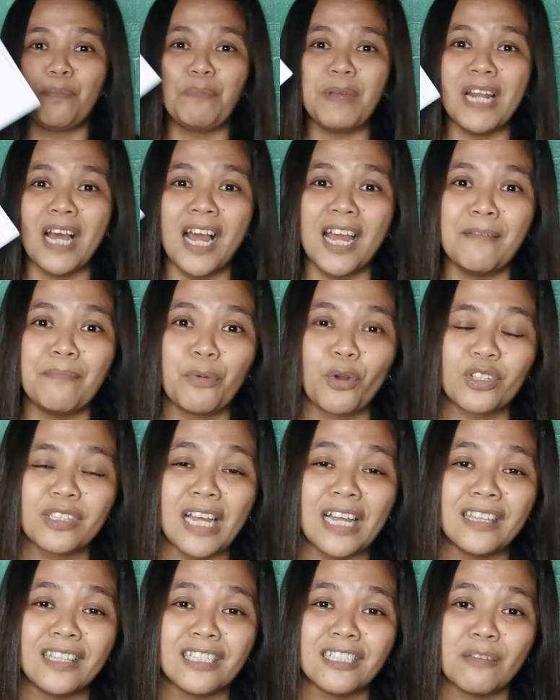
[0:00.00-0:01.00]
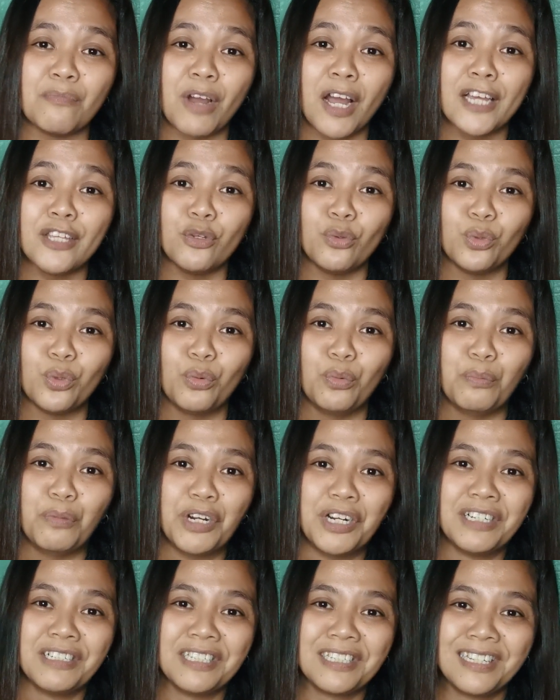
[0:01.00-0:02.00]
yung pinaka-importante sa mga
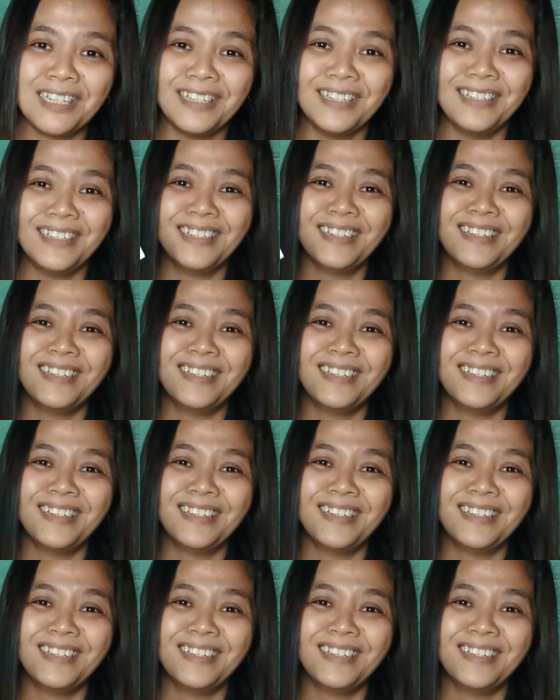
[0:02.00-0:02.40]
YouTubers.